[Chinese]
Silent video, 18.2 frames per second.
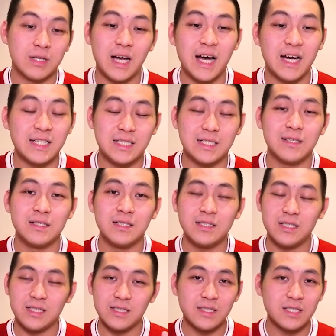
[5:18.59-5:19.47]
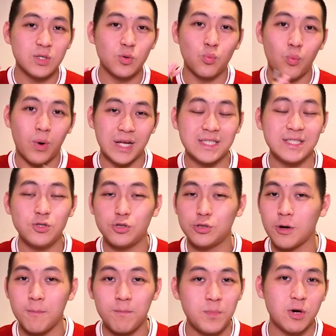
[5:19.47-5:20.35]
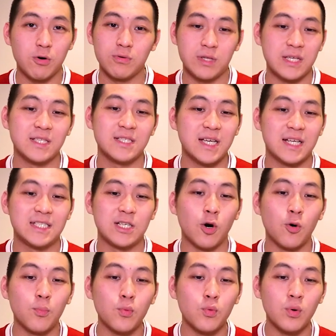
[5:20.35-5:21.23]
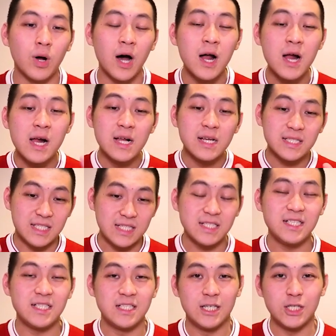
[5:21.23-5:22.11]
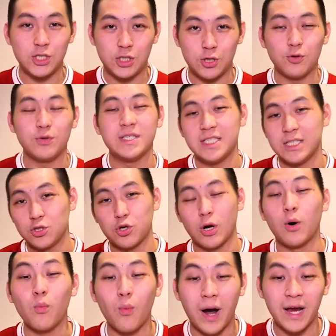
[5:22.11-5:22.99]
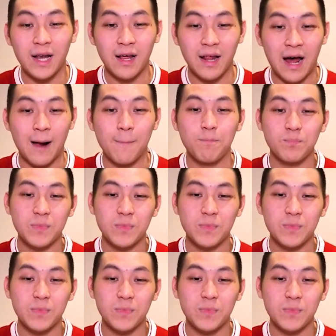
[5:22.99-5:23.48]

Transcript: 那埃及人其实是完全没有停下脚步了，即使呢球已经传歪了啦。